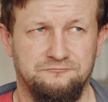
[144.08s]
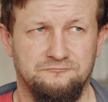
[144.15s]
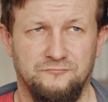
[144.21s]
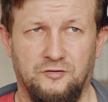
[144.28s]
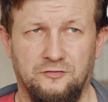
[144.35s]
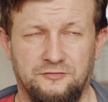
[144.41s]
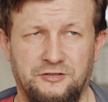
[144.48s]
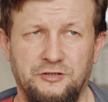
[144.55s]

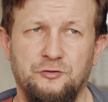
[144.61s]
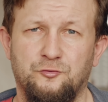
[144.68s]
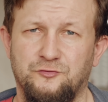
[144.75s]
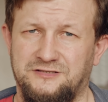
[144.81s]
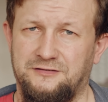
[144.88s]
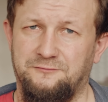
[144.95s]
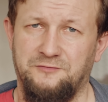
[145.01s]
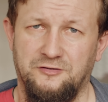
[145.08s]
no
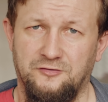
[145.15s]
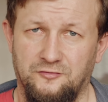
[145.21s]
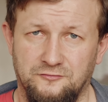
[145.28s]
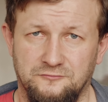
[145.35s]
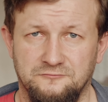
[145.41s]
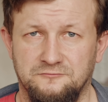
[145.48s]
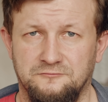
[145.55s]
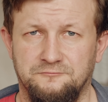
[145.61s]
kilkuset
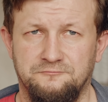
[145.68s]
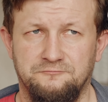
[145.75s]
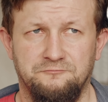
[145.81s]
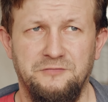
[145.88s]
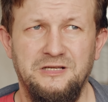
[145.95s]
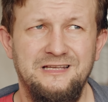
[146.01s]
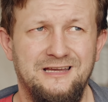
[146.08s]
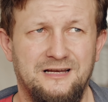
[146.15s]
milionom,
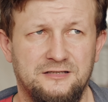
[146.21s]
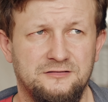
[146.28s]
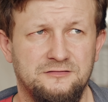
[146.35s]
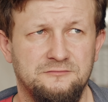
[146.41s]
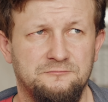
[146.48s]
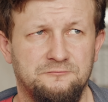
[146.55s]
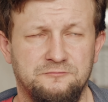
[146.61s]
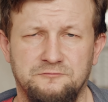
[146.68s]
miliard,
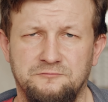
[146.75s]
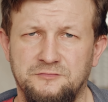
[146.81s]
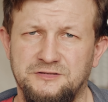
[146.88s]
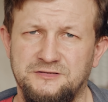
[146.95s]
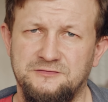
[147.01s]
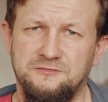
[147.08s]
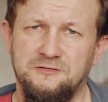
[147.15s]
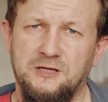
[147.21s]

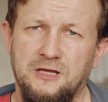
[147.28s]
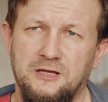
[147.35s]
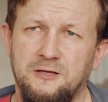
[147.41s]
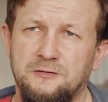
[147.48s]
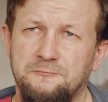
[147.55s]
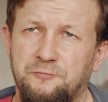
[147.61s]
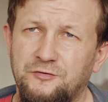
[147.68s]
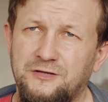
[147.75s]
jest
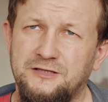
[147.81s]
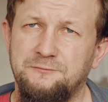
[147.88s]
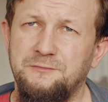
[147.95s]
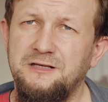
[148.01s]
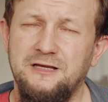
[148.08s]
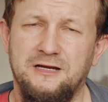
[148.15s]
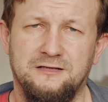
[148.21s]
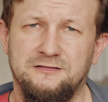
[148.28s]
ponad
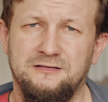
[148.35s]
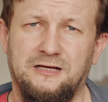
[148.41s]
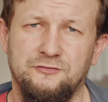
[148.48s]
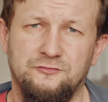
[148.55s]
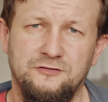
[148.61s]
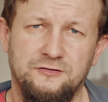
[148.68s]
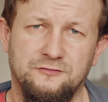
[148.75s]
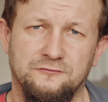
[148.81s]
miliard
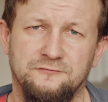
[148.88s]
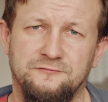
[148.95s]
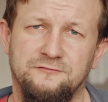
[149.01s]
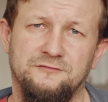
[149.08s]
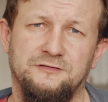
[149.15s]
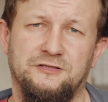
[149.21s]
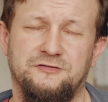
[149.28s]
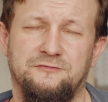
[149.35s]
katolików
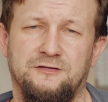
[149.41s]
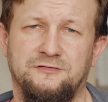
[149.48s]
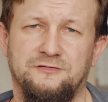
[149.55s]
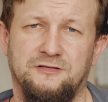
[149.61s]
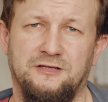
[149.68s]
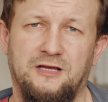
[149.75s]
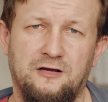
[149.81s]
na świecie.